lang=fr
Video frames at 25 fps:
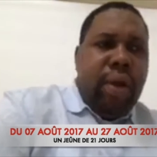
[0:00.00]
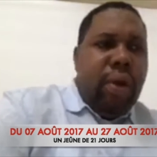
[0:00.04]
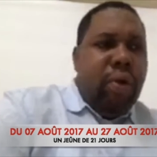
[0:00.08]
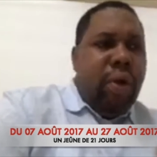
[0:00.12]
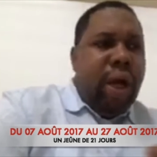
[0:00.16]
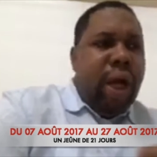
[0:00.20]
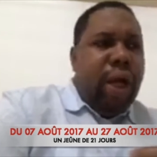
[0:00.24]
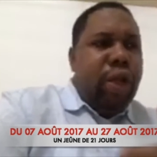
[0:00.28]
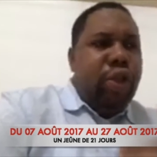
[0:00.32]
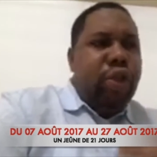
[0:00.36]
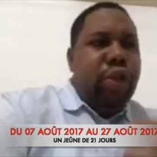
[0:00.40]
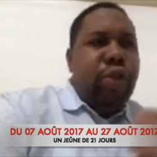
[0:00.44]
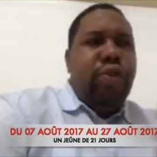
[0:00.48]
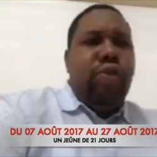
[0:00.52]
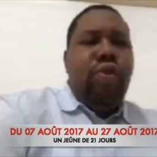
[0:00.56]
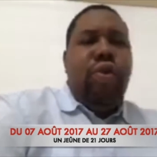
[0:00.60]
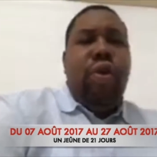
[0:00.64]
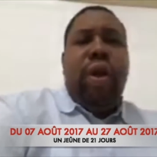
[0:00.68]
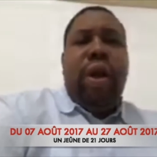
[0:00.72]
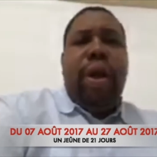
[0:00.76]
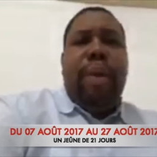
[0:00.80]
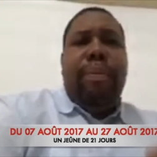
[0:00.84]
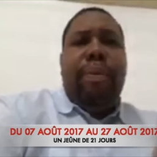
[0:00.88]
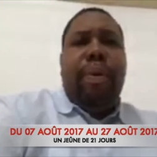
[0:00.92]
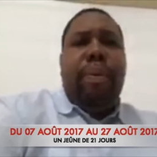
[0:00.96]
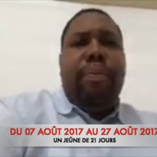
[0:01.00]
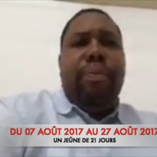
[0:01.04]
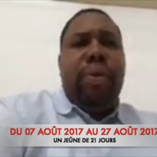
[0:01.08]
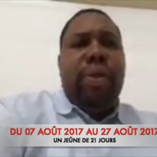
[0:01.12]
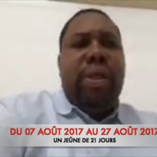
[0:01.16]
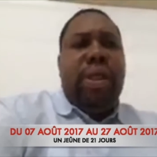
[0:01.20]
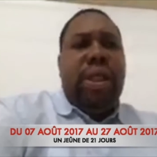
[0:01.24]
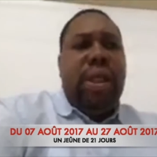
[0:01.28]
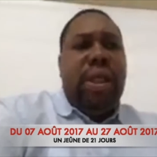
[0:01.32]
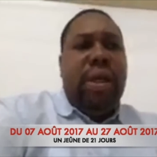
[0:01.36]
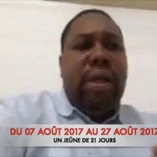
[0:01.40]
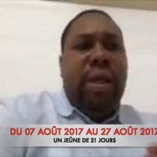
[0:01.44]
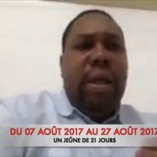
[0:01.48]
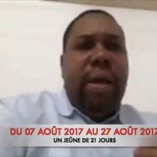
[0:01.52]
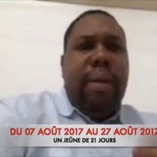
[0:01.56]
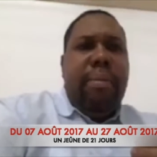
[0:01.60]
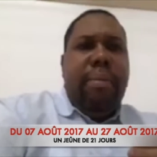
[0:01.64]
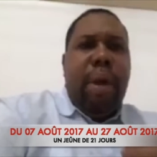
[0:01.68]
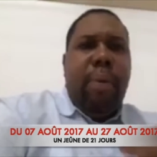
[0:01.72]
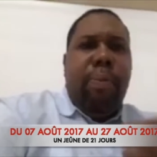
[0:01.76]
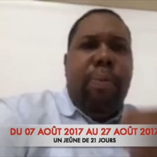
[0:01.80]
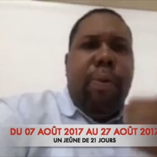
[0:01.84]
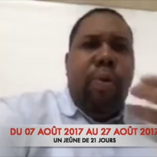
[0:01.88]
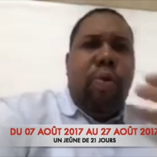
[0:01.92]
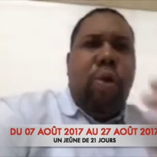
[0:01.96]
alors Jésus leur répond pour dire,
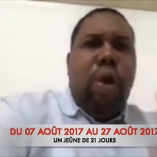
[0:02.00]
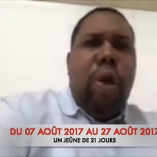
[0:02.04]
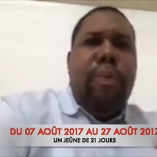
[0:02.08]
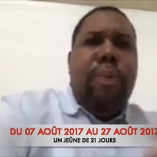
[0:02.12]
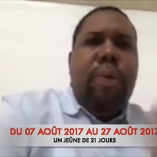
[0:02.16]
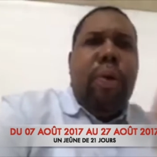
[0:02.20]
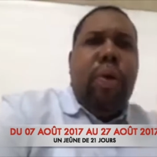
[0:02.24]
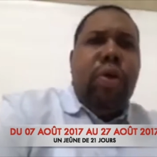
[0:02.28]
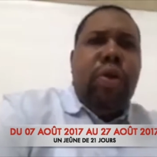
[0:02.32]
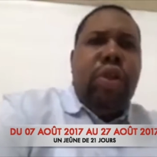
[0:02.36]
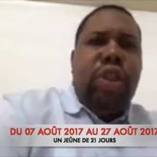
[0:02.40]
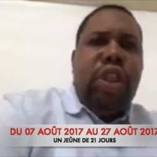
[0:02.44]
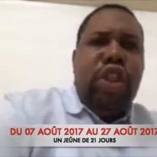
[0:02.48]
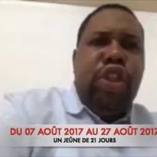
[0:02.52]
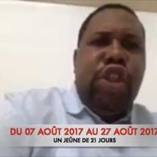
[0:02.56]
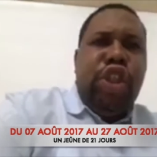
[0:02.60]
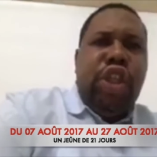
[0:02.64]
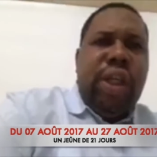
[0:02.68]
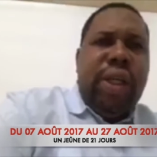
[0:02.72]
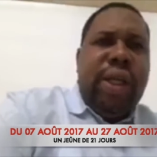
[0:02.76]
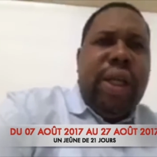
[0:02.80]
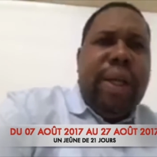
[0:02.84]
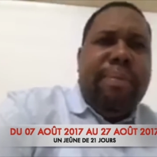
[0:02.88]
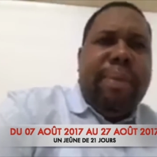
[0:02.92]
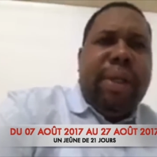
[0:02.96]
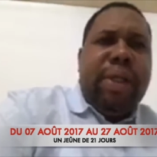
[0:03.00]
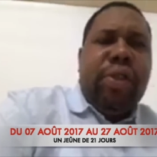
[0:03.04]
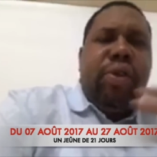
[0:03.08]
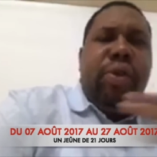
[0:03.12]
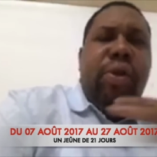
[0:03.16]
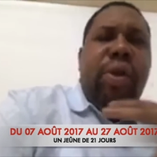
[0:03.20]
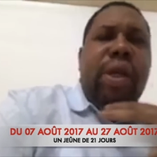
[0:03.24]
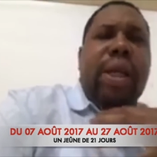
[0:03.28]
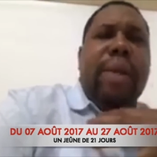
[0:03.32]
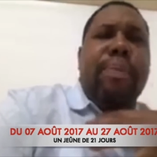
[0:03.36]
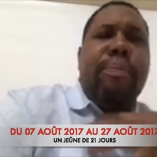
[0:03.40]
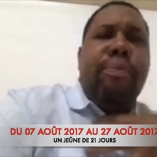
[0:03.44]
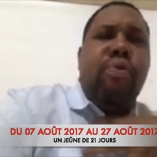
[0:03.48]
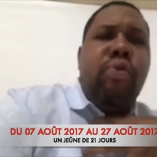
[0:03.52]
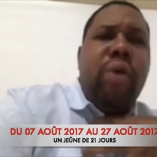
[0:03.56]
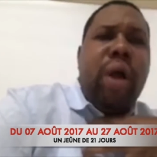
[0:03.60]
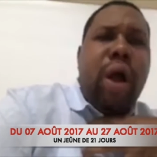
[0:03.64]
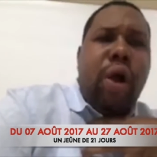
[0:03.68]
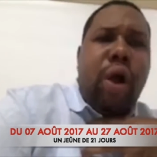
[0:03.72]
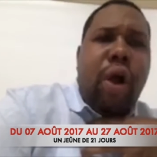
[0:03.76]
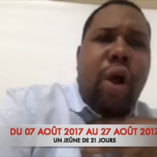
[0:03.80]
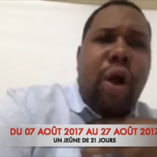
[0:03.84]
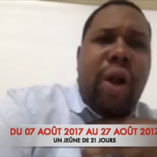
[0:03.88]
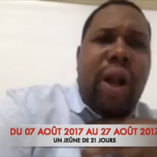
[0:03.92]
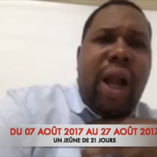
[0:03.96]
mais pourquoi ils pourront-ils gêner Parce que l'époux est
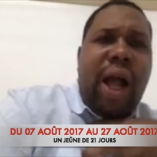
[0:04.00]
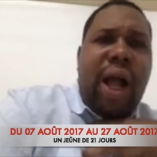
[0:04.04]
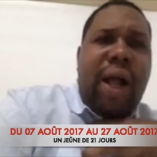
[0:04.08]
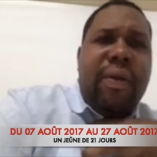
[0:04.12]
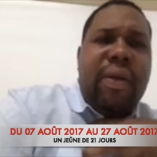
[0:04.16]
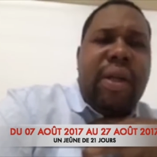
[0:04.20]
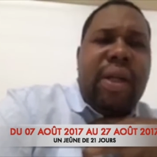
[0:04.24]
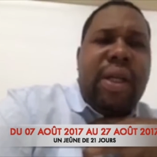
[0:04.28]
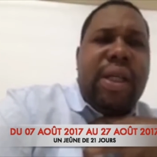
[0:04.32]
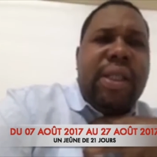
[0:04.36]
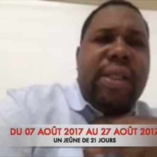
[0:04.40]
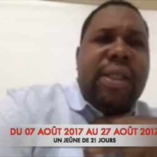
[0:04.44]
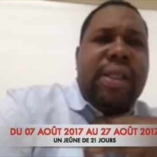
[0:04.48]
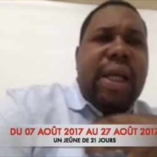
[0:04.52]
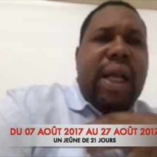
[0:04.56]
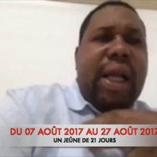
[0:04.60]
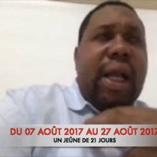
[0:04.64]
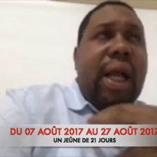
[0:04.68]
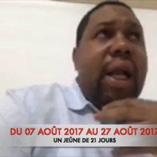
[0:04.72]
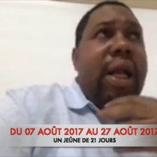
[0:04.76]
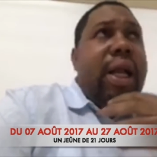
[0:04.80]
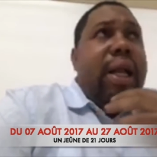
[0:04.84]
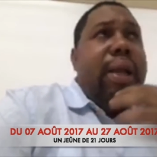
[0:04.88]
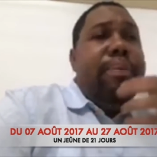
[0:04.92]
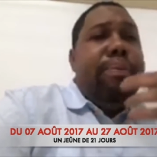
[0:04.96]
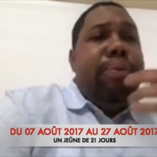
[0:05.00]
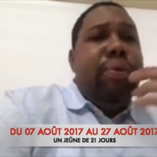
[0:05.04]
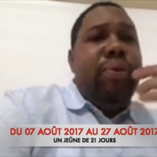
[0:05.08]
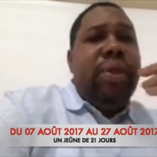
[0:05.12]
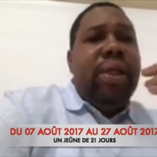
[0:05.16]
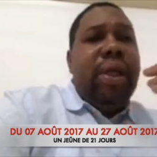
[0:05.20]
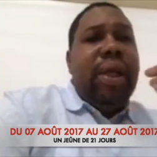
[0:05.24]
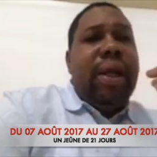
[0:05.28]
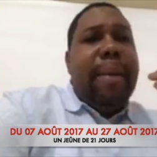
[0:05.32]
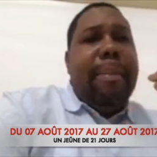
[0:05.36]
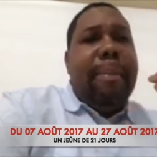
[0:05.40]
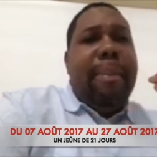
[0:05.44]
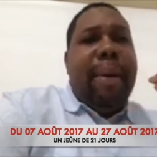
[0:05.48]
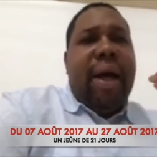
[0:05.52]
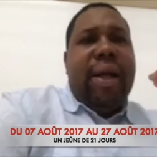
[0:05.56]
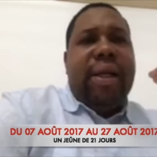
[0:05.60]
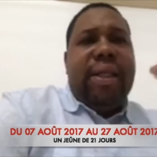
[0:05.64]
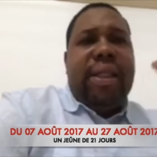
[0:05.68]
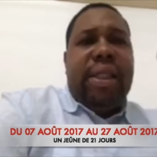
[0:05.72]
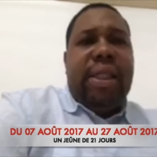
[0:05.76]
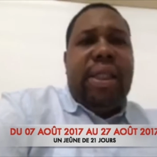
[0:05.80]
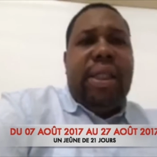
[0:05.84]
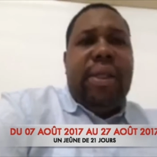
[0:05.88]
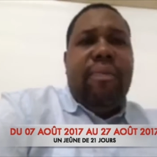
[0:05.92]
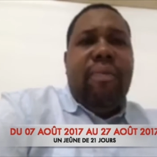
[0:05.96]
encore là. C'est quand l'époux sera
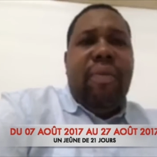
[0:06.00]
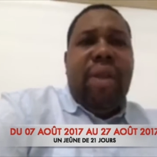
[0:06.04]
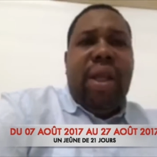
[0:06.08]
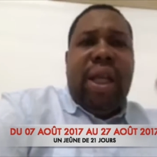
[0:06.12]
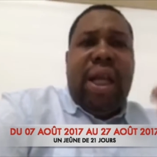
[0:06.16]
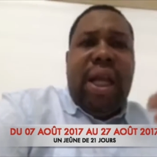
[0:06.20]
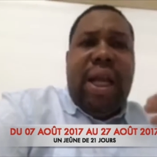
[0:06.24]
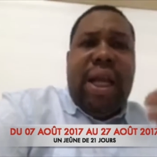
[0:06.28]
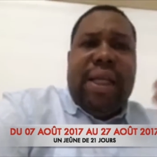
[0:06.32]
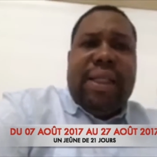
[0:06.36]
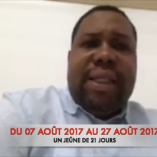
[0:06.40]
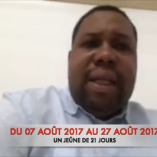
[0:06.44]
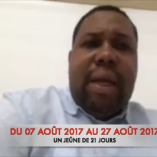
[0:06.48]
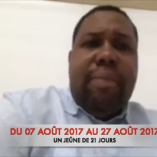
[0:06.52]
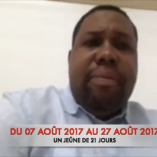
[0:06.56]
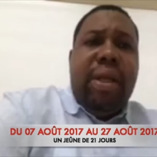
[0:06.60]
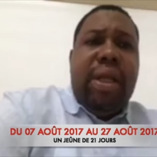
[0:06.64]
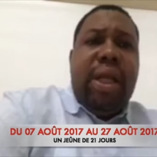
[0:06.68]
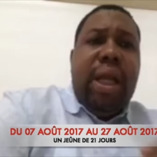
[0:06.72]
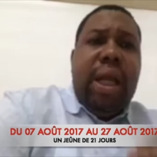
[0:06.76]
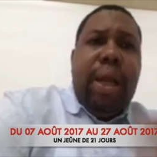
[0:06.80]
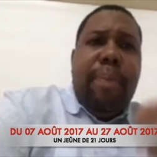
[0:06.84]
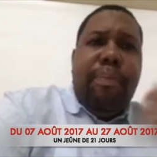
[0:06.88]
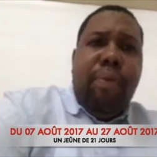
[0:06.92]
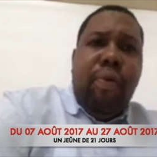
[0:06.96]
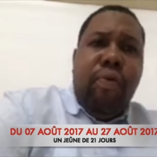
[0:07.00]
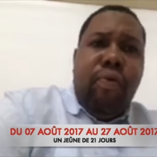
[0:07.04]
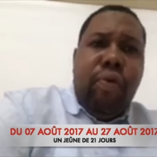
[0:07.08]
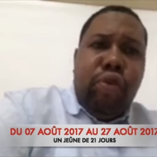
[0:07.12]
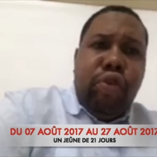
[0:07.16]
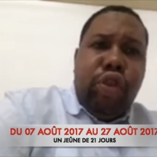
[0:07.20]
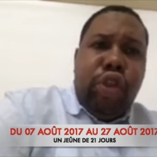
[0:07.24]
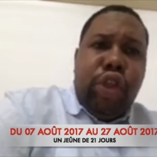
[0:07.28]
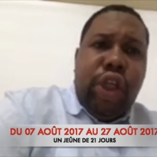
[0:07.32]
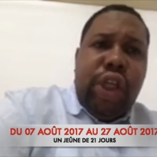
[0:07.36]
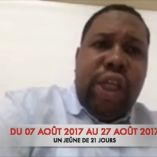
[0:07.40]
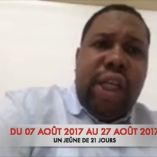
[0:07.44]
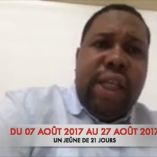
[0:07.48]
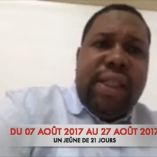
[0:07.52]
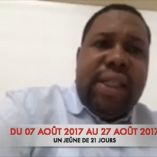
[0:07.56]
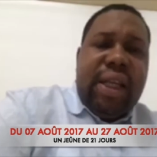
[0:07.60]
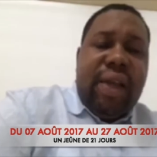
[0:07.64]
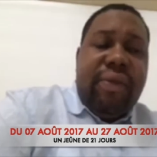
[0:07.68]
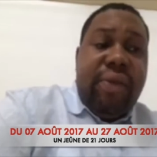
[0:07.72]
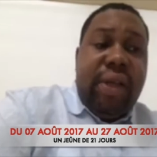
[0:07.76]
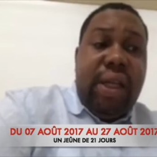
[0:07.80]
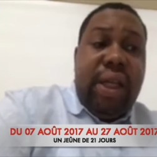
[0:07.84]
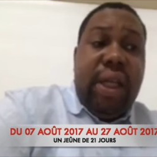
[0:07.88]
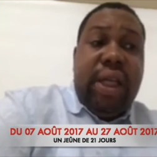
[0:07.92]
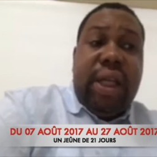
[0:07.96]
parti que les amis de l'époux vont gêner. Ça
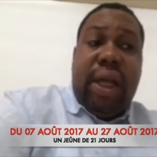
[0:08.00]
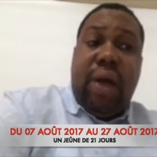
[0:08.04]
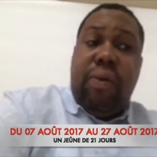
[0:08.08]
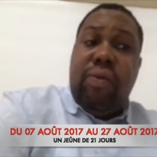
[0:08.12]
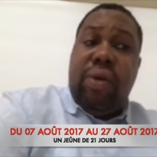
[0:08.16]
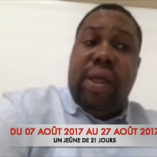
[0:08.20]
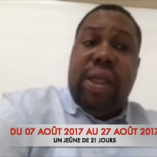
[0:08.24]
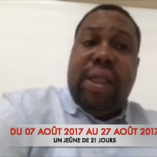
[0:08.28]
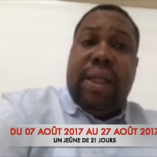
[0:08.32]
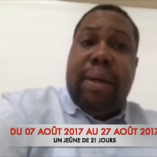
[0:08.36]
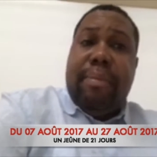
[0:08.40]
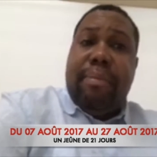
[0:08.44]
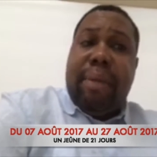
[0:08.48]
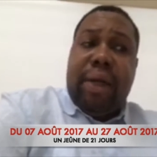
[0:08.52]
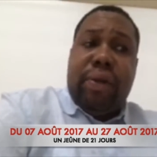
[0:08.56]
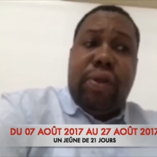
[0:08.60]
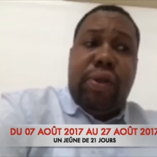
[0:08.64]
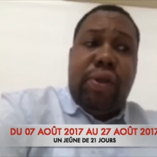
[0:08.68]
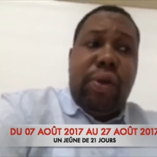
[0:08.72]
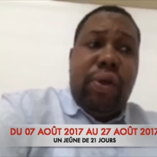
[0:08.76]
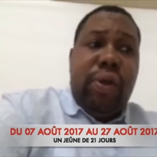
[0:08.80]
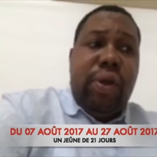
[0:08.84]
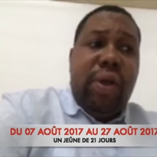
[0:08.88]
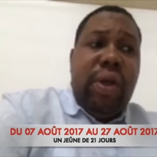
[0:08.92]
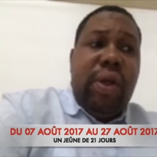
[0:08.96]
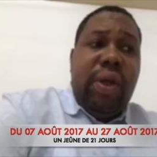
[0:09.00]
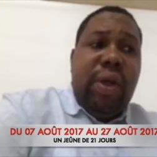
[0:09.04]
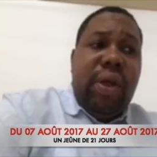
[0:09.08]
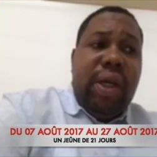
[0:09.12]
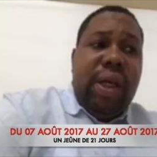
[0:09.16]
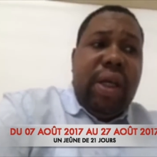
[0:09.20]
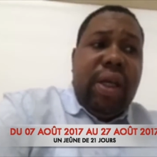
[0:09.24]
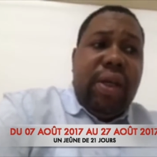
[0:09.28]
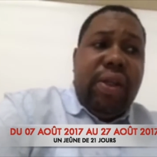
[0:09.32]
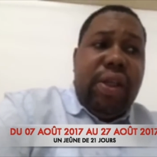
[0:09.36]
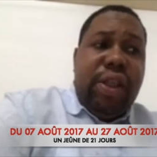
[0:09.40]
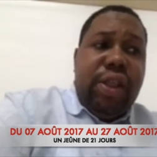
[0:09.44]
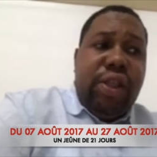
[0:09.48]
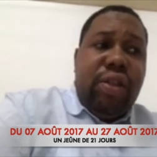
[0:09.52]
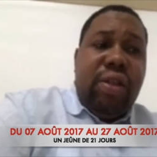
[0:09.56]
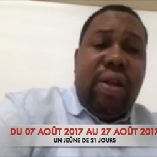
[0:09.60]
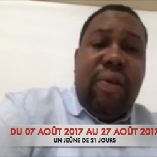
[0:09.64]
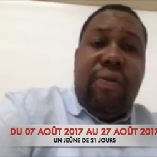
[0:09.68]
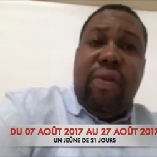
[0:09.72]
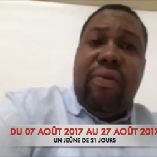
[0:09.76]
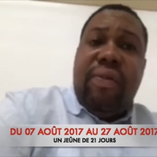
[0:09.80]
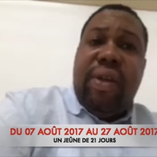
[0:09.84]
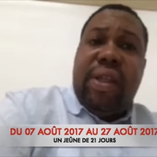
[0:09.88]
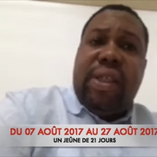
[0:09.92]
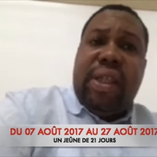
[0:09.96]
veut dire, quand vous lisez Matthieu
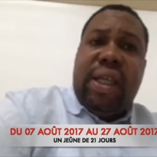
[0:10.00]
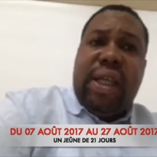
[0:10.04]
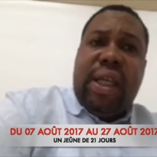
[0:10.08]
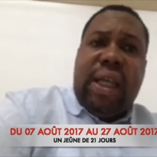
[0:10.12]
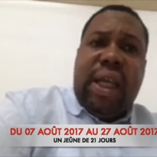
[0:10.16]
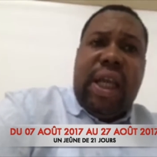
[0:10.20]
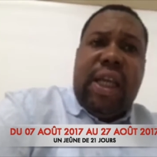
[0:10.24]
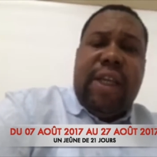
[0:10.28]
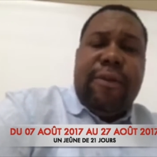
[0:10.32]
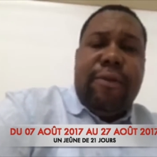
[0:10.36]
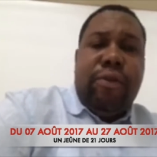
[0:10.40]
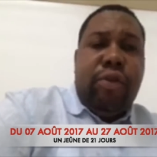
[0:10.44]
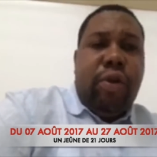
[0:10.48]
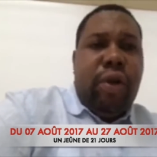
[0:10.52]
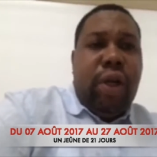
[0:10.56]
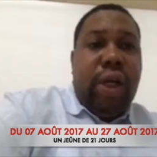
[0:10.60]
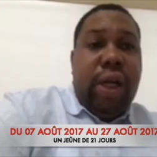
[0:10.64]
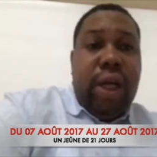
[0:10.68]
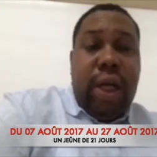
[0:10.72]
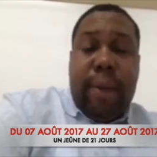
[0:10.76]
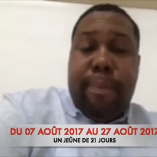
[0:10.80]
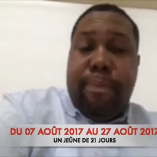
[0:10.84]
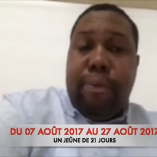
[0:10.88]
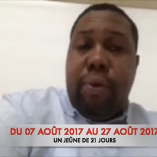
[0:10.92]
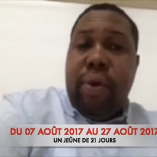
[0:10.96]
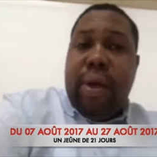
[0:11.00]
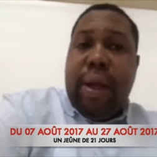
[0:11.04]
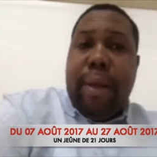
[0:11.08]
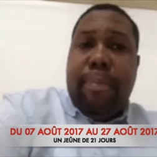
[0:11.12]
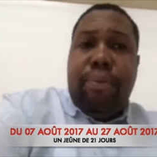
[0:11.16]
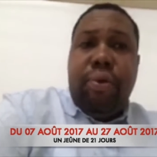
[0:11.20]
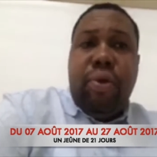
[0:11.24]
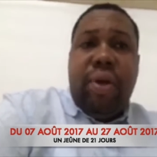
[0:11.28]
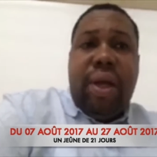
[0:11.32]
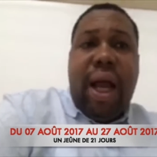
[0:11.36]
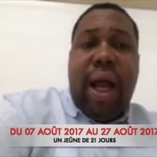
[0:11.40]
19, le verset 15. Donc l'époux n'est plus